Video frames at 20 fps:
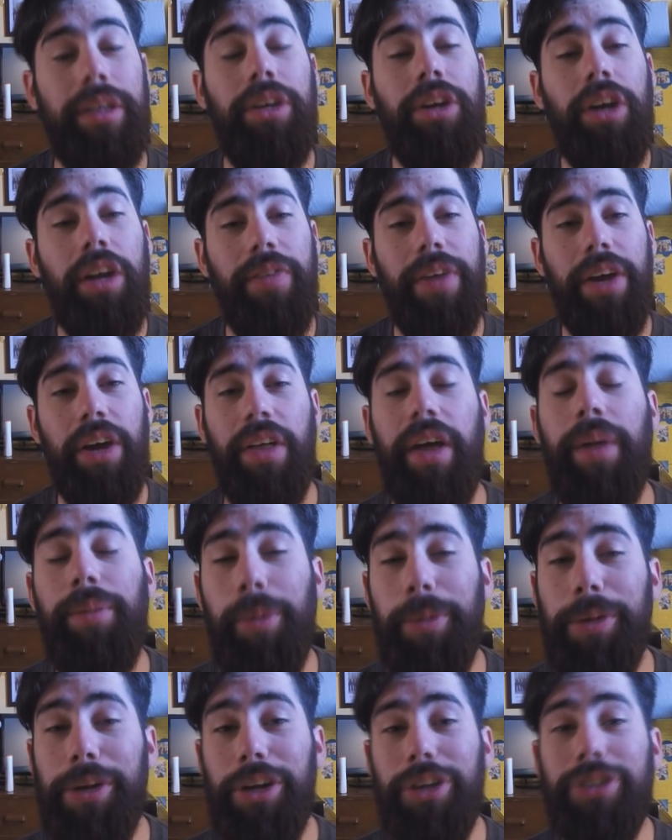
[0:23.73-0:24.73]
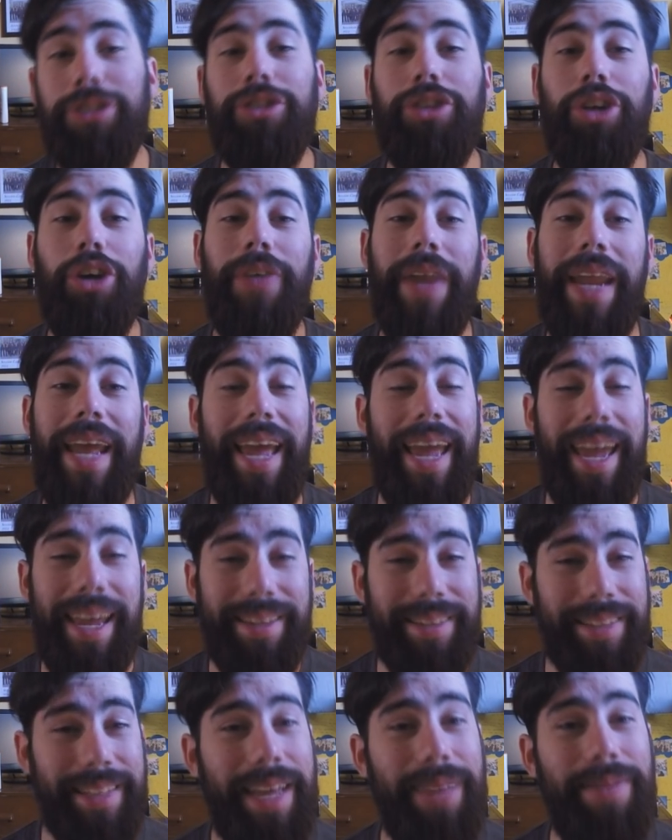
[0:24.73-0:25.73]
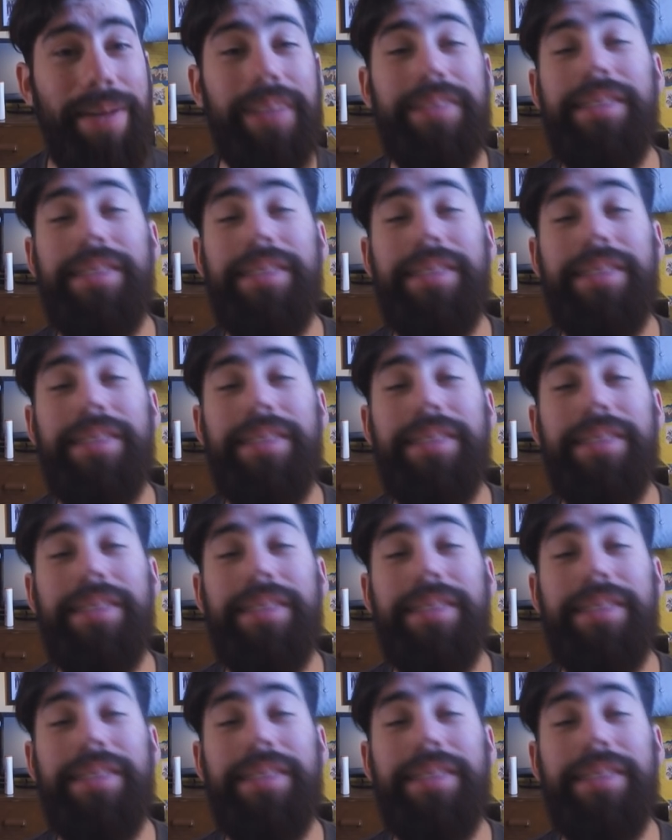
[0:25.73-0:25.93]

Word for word: Y yo les vengo a dar mi opinión sobre ese tema.